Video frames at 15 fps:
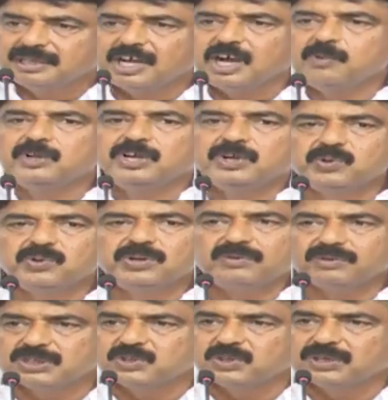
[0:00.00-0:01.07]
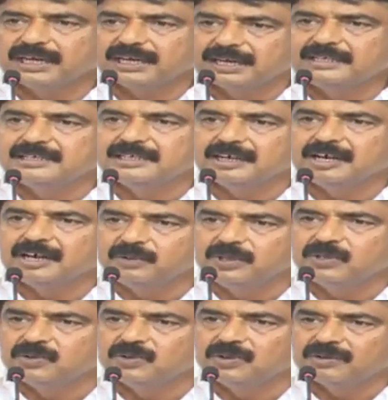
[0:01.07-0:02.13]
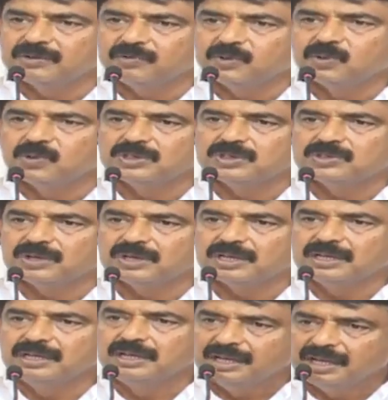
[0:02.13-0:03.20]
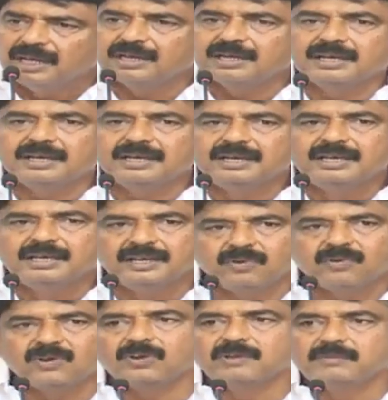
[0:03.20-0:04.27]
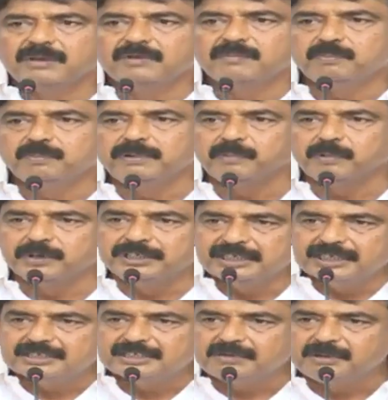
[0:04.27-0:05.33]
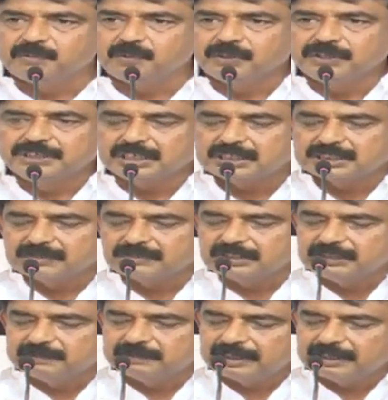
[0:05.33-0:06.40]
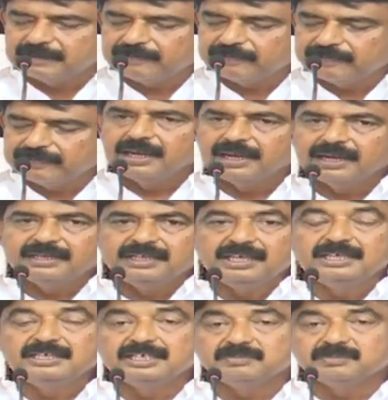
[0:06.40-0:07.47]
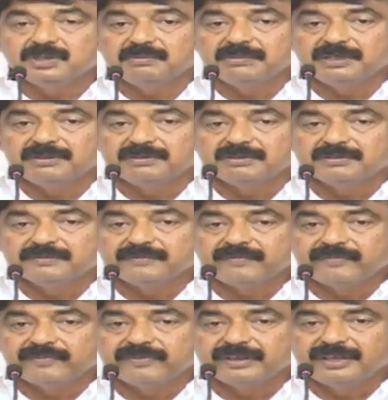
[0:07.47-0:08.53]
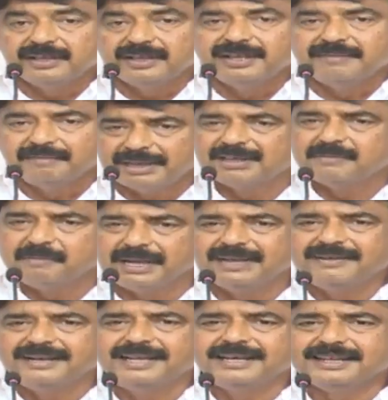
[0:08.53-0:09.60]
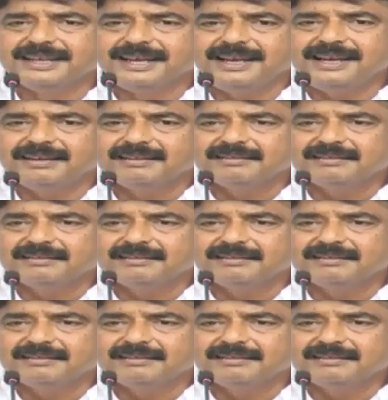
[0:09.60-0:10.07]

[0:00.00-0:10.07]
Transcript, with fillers: కాపులు ఎక్కువగా ఉన్న చోట ఎక్కడైతే కాపులు ఎక్కువగా ఉన్న ఓట్లు ఉన్న చోట అక్కడ ఎవడొకడు మేము మేము పోటీ చేస్తాం మేము పోటీ చేస్తామని చెప్పని ఏం చెప్తాం మీరు మనకు బలం లేదురా